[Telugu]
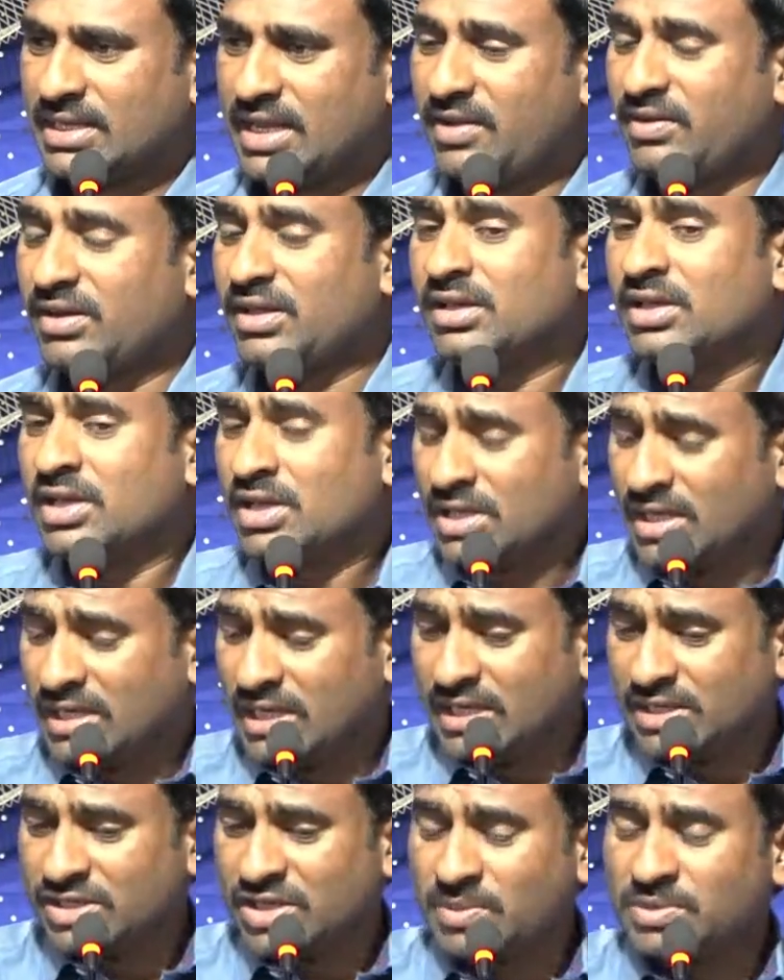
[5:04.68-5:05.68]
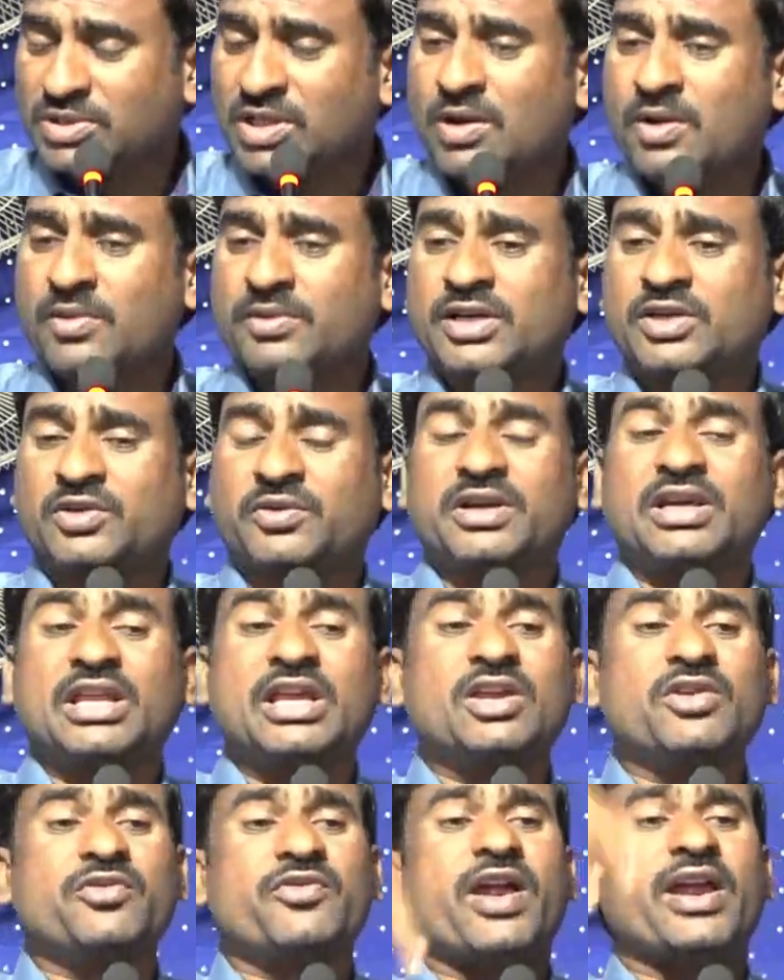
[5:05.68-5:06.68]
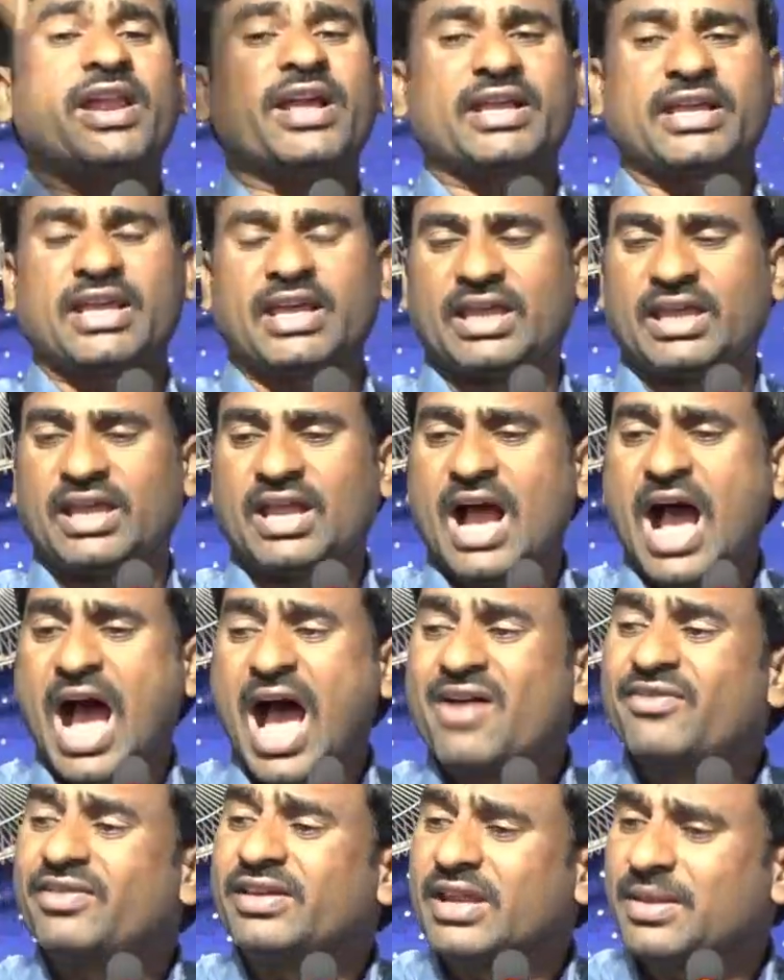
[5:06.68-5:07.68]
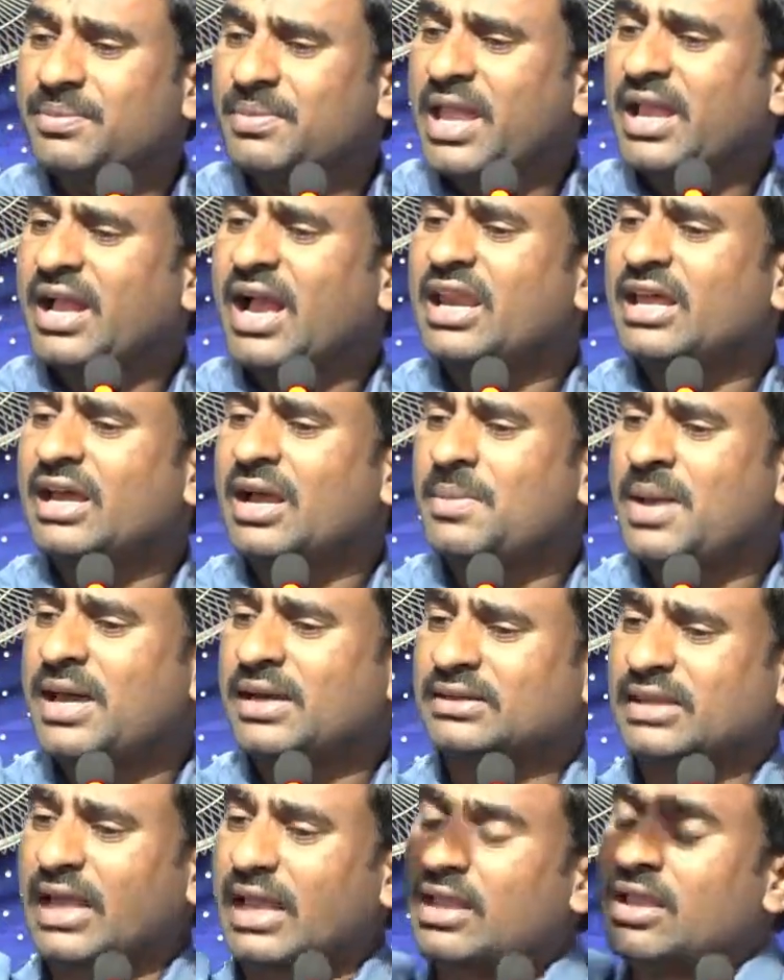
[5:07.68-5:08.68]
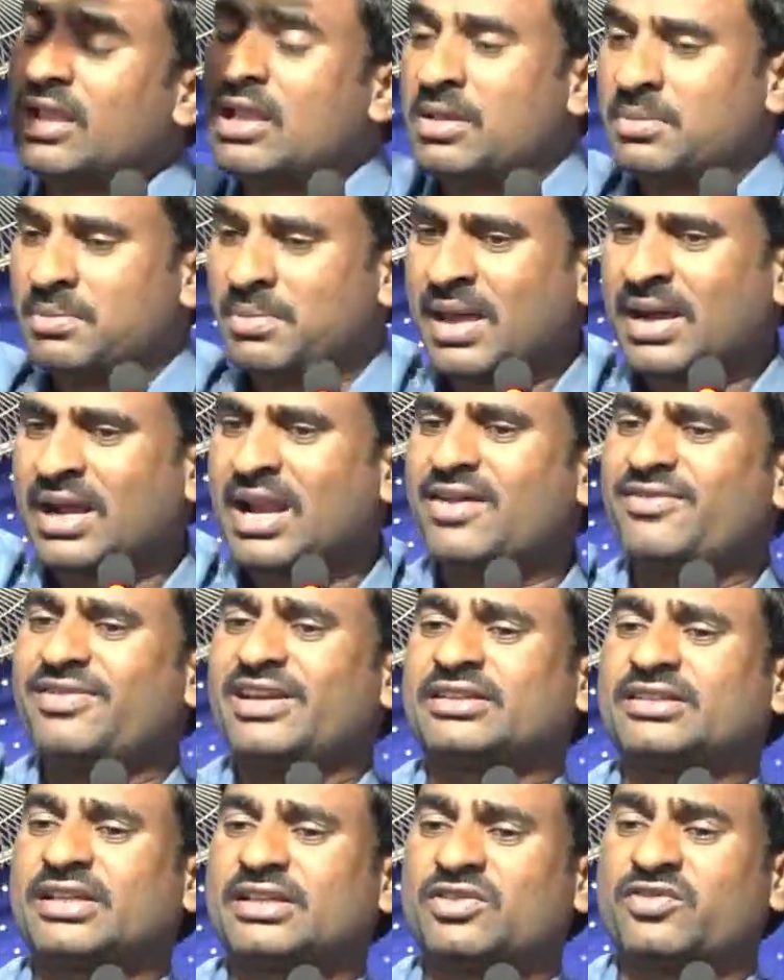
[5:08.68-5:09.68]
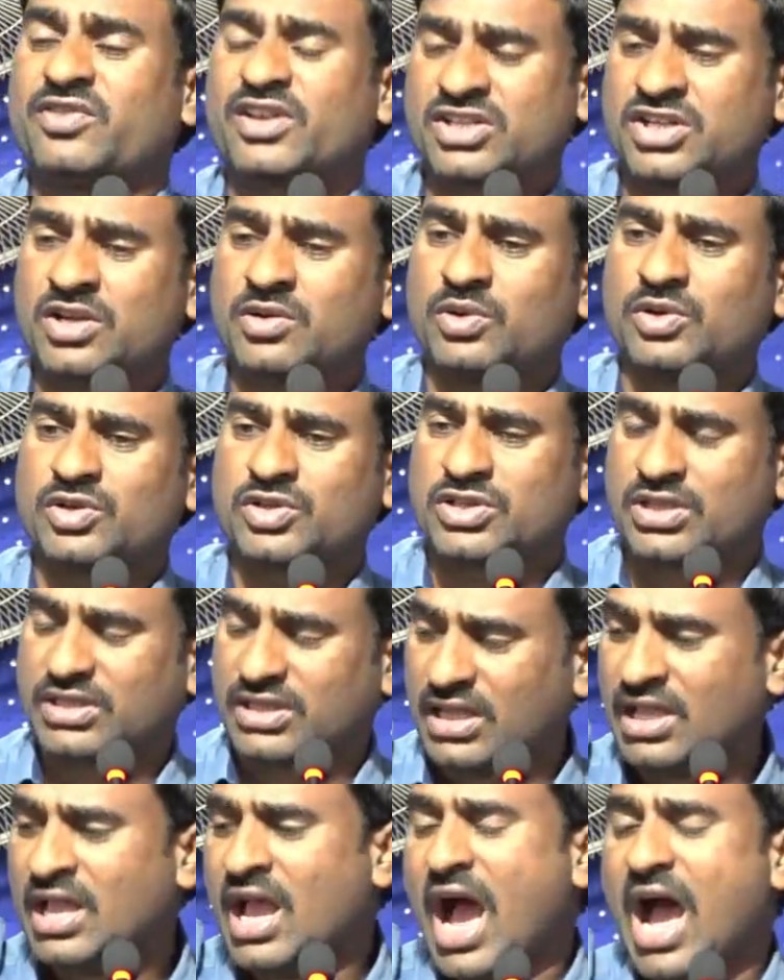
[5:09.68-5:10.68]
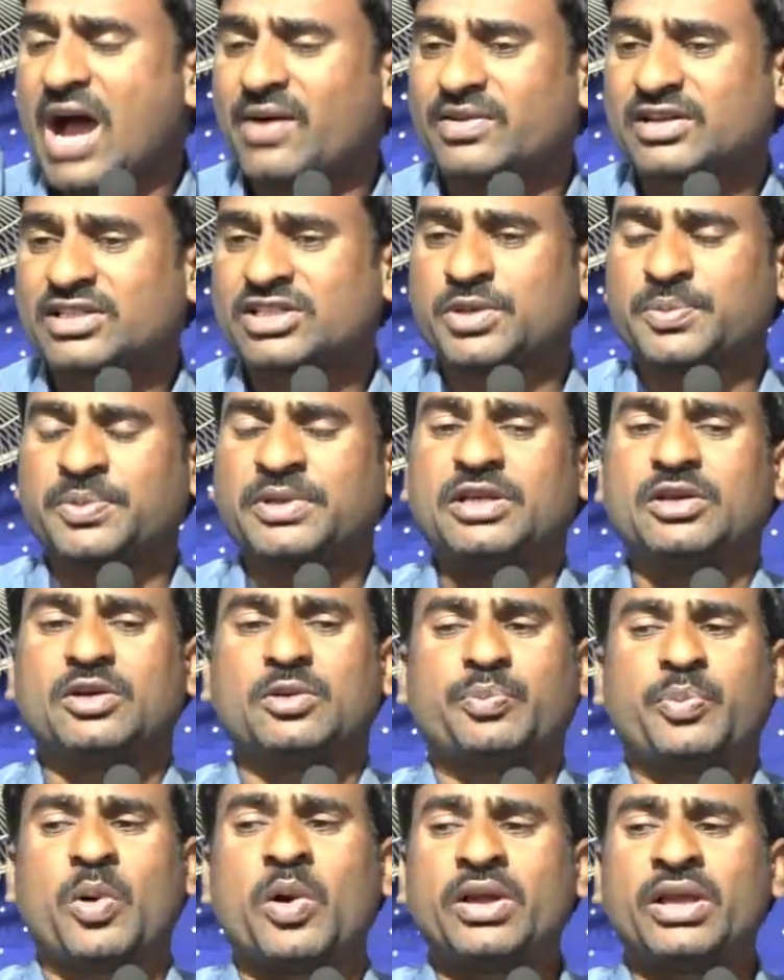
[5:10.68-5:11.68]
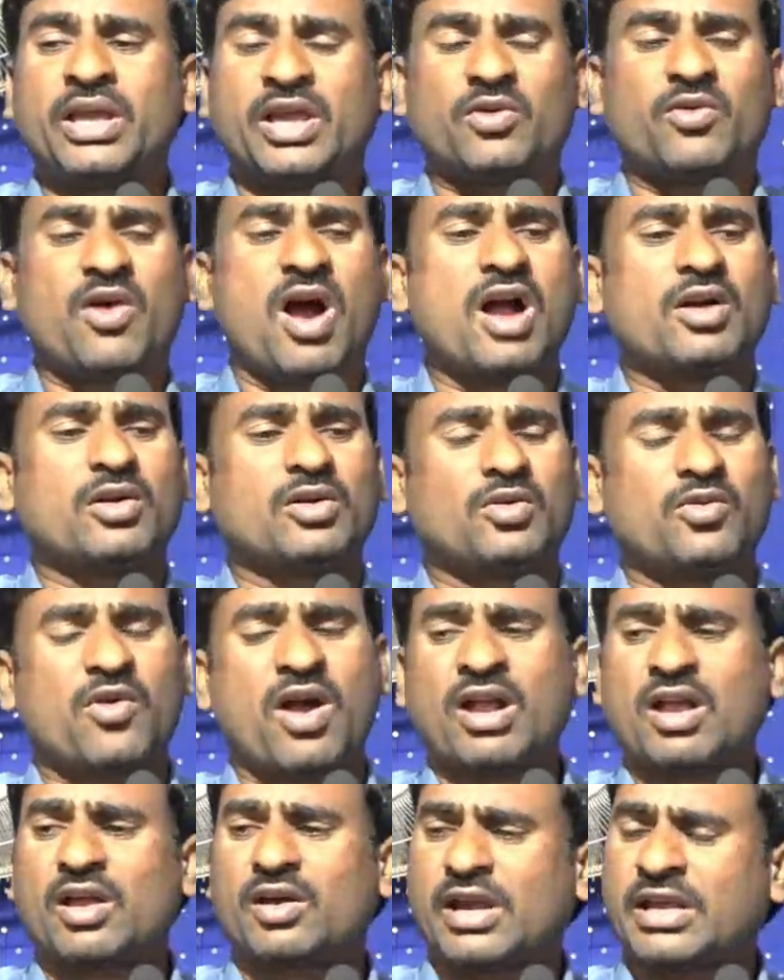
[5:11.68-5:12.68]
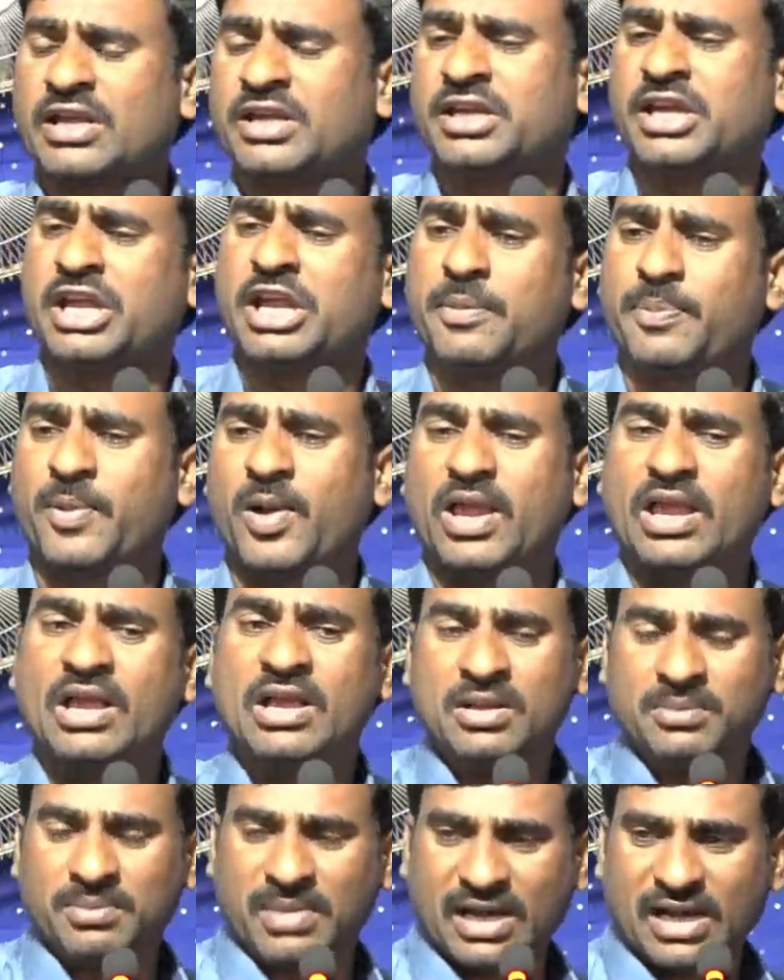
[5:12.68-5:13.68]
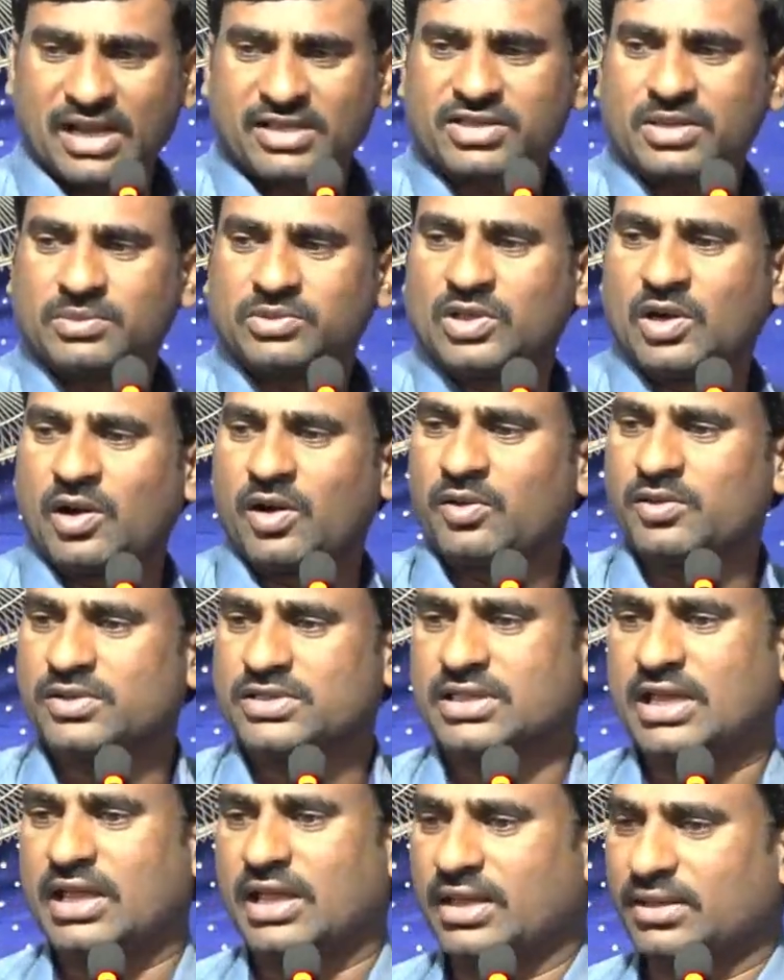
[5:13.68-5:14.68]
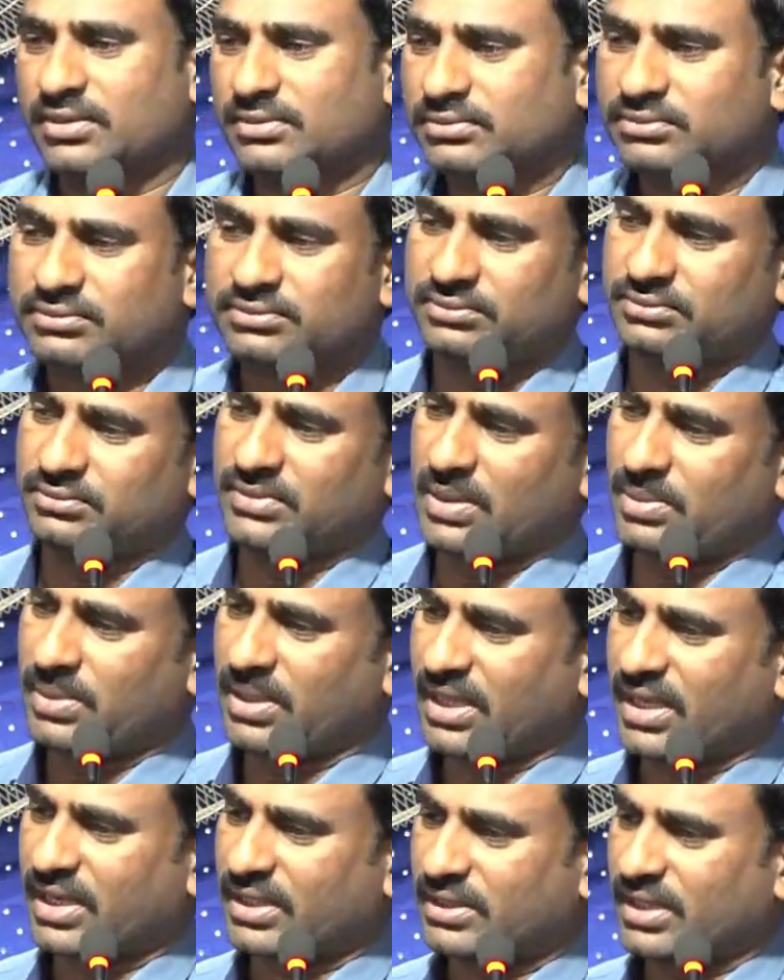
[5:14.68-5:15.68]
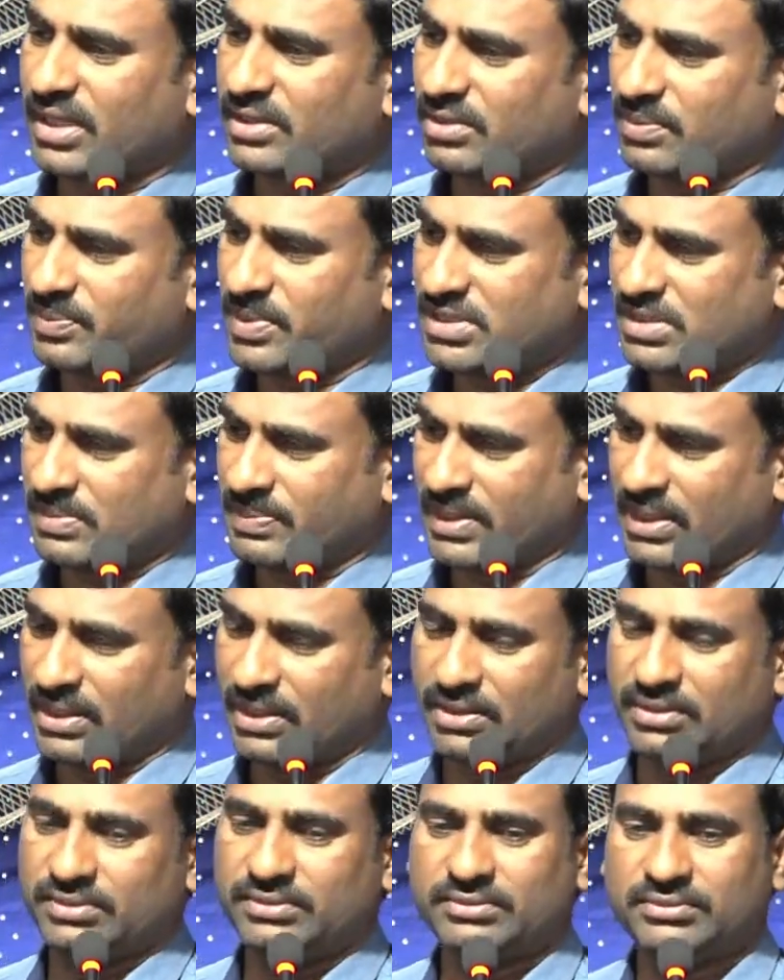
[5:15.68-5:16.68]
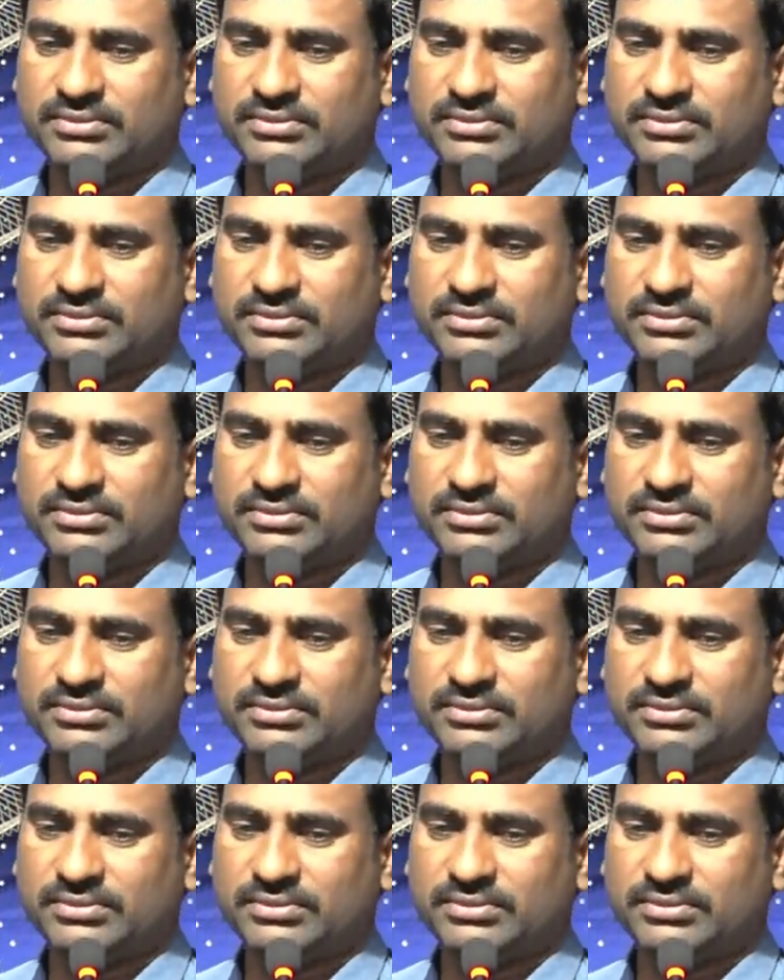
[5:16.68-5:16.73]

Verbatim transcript: ఏమి ఈ సముద్రంలో ఉన్నటువంటి నీరు వేడెక్కి ఆవిరై మేఘాలుగా మారతాయి మరలా వెళుతుంది వర్షం కురుస్తుంది ఆ వర్షపు నీరు పొంగి వాగులు వంకలు అన్నీ నిండిపోయి మరలా సముద్రంలోకి వస్తాయి బైబిల్ కరెక్టా తప్ప చెప్పండి